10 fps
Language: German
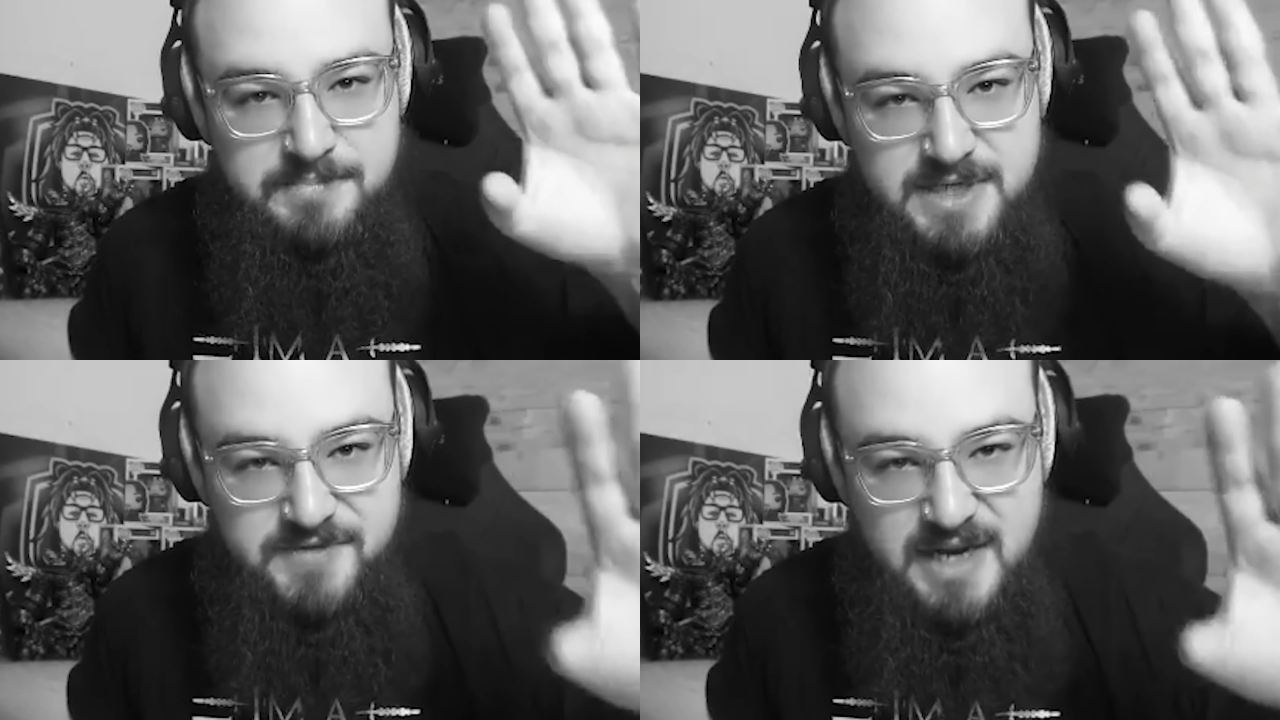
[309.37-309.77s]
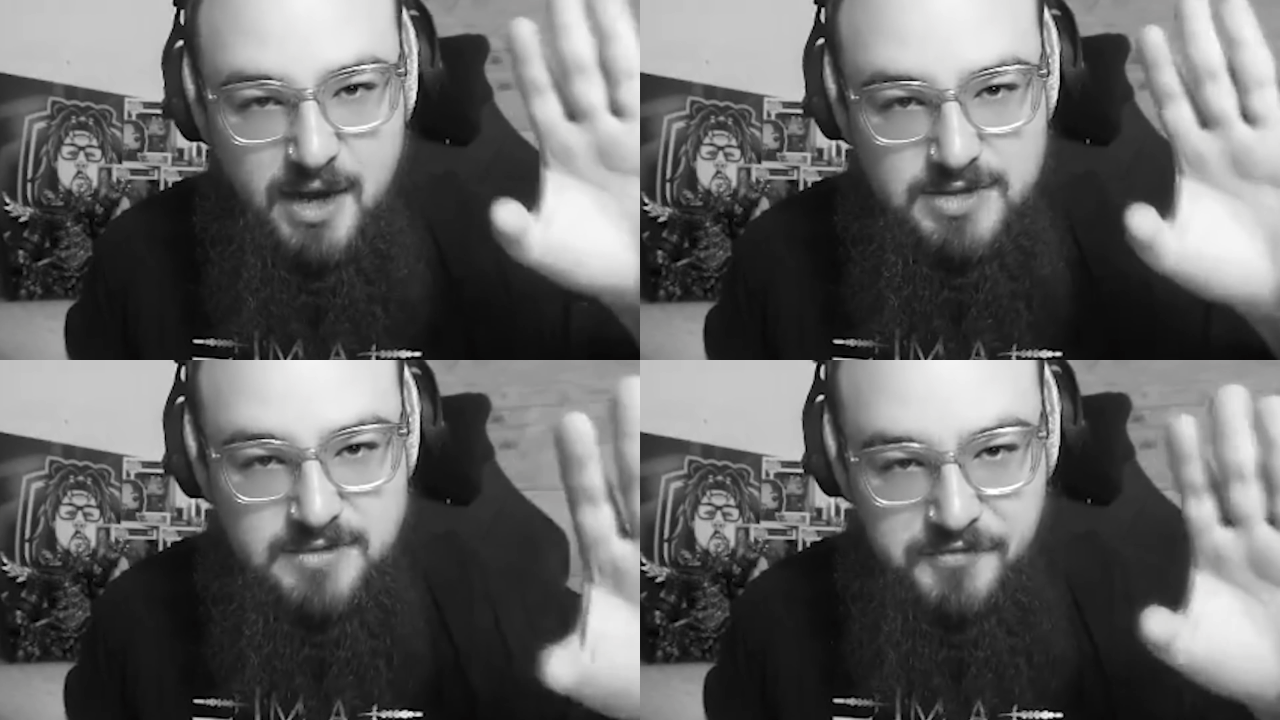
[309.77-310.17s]
mich wieder
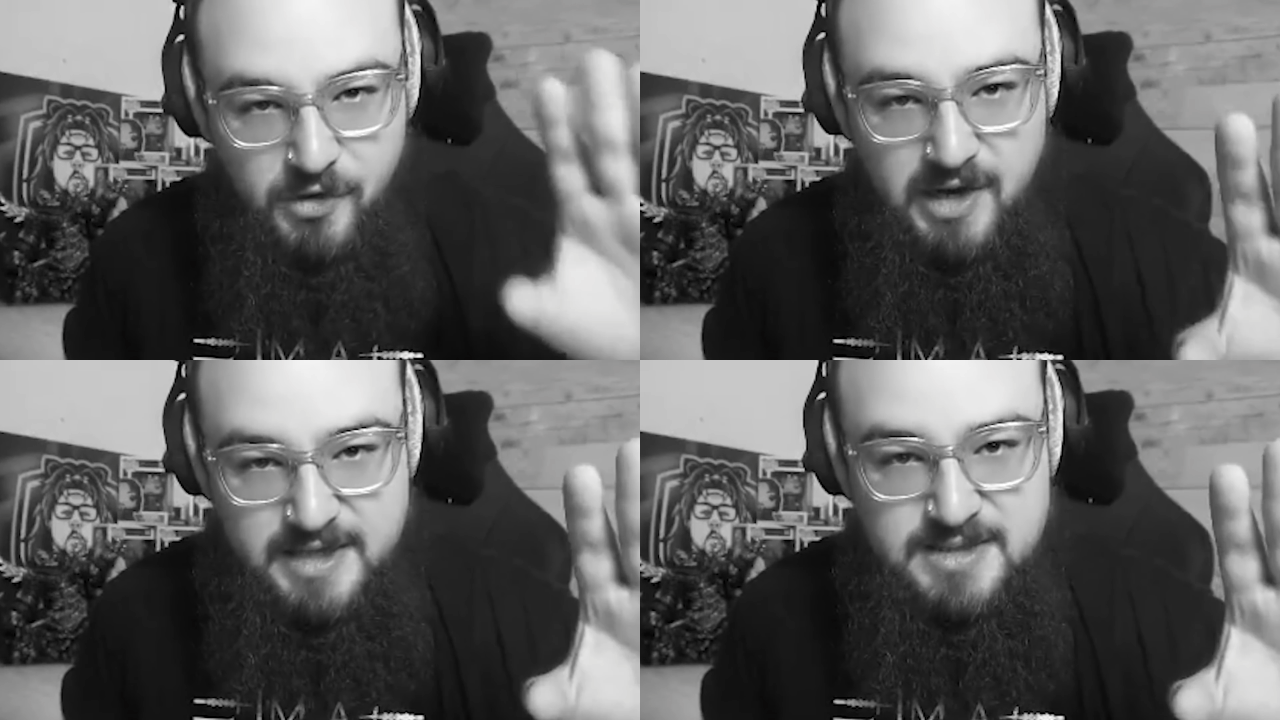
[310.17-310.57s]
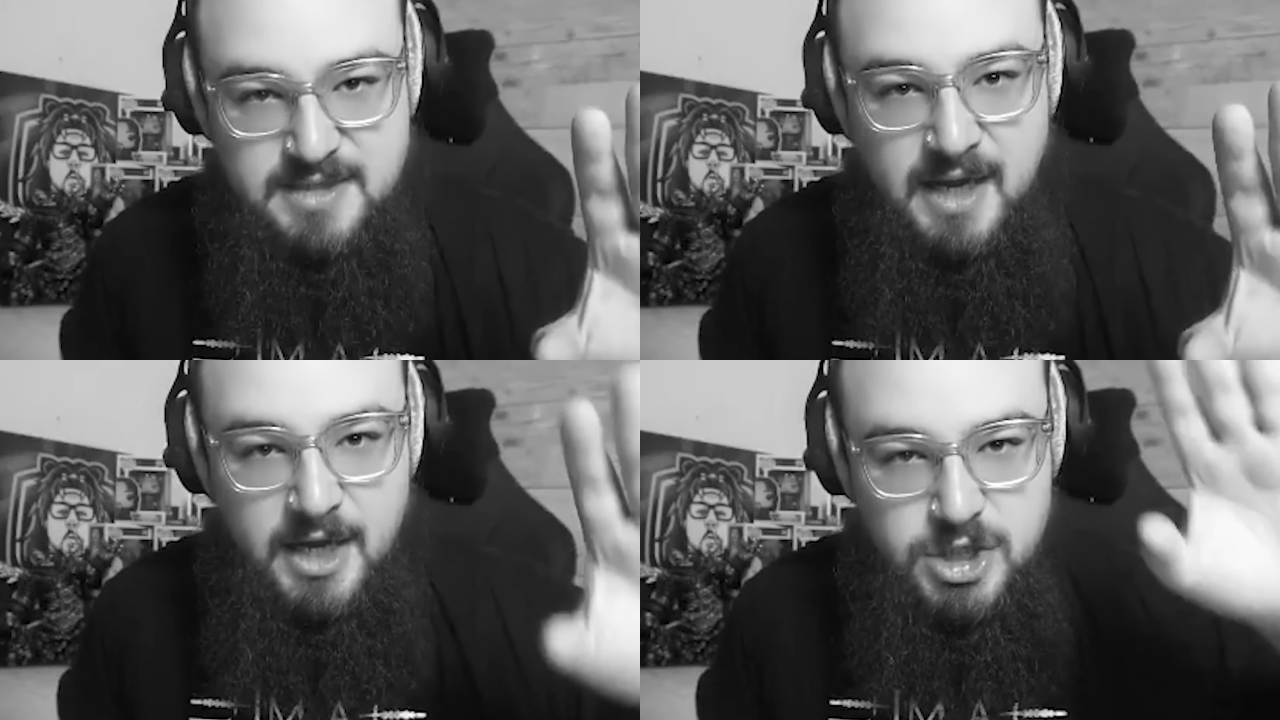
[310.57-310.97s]
außen vor lässt,
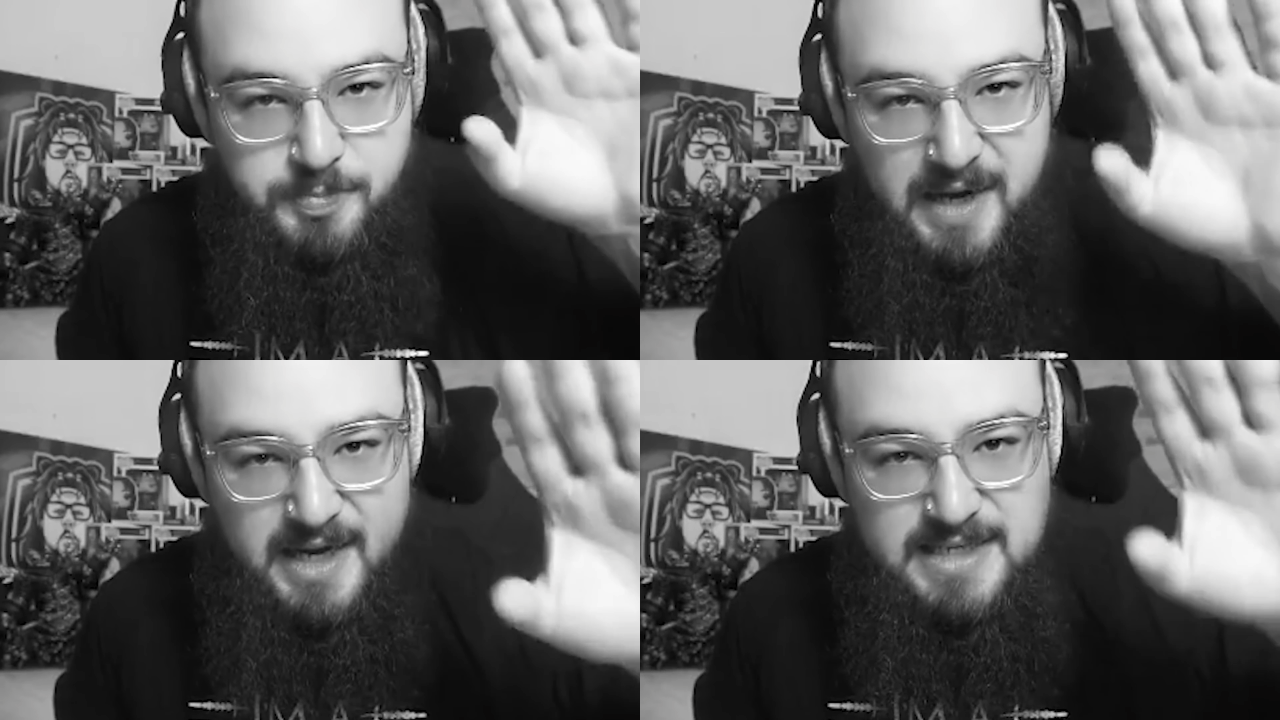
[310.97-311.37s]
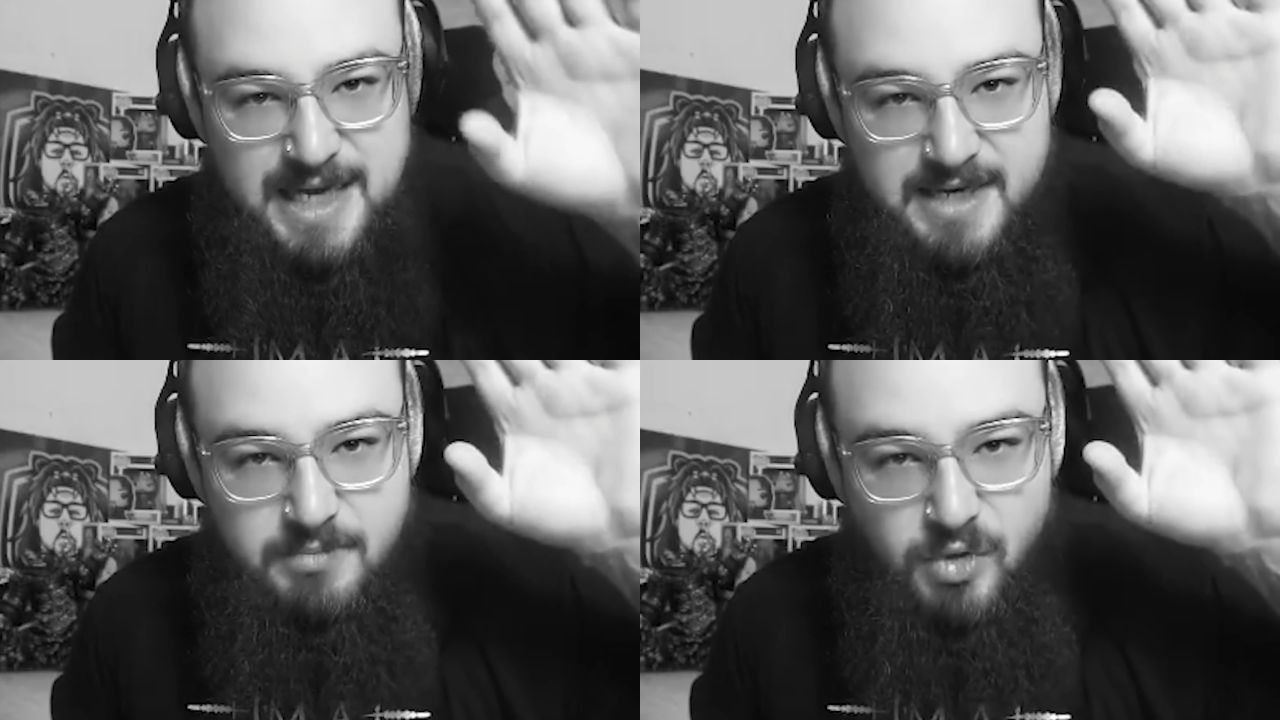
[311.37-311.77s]
spiele ich an
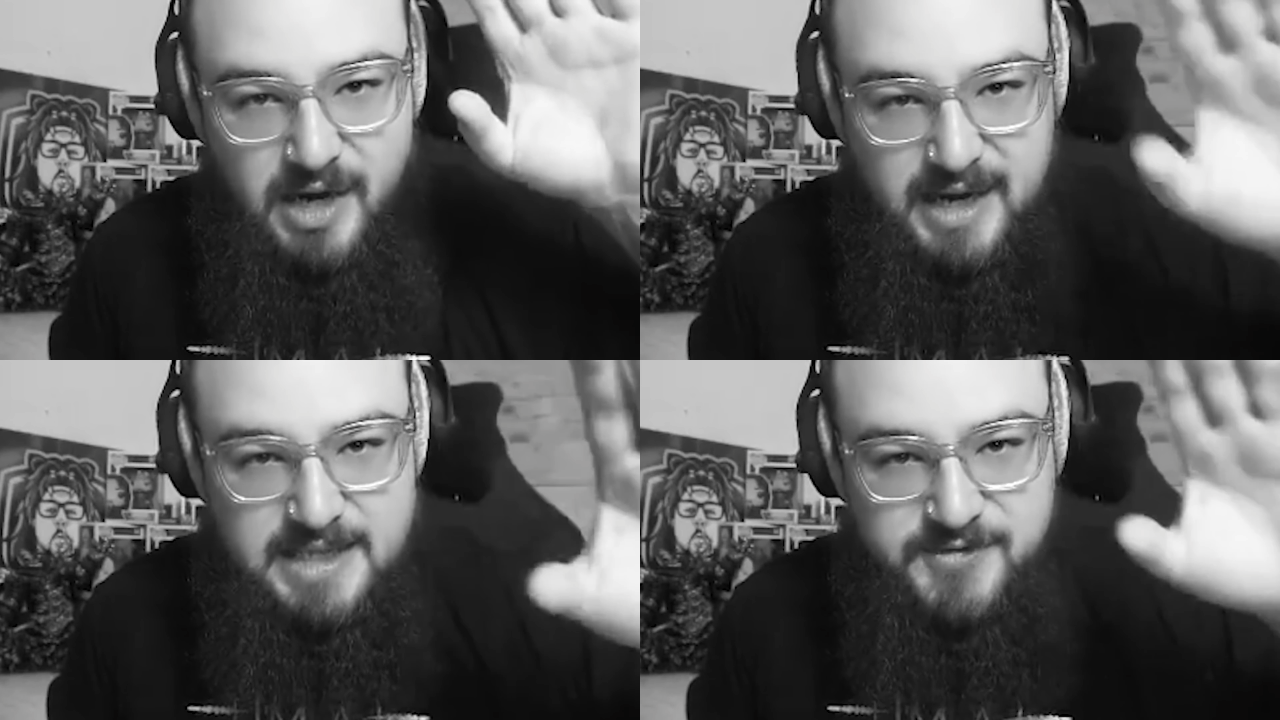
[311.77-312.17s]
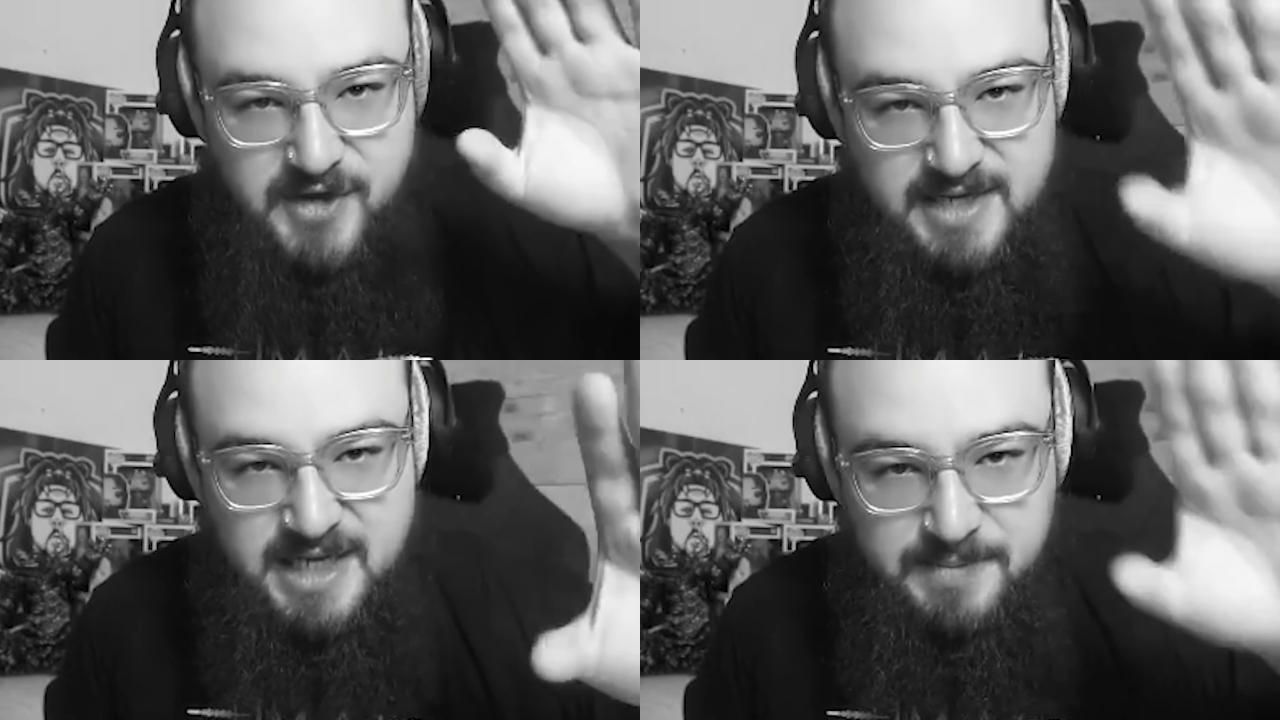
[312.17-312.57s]
dem Release von
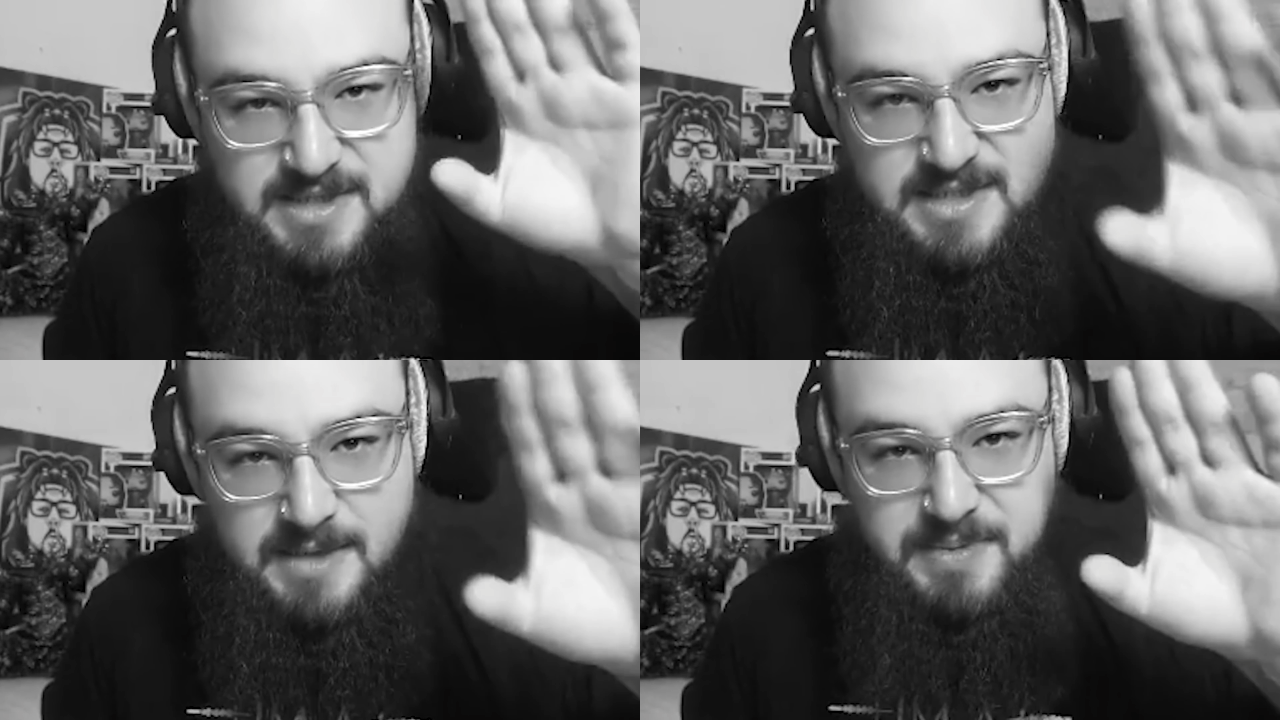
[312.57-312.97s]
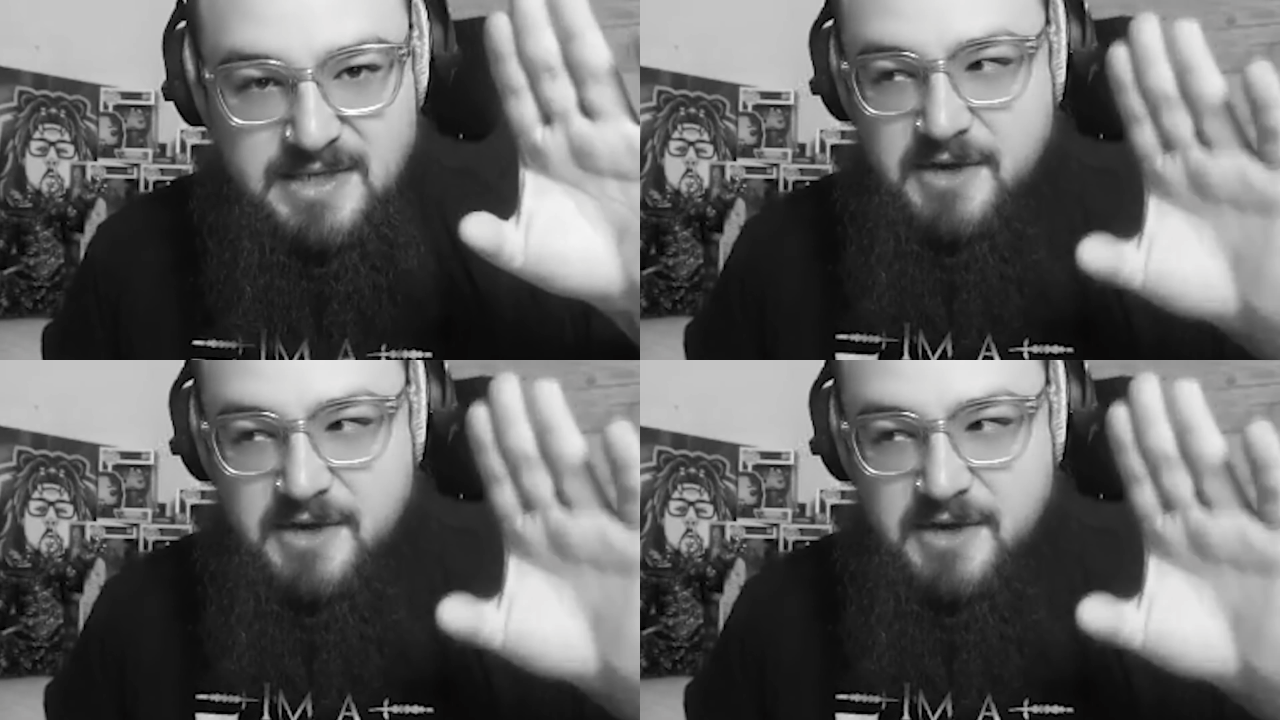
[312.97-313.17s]
der TBC Beta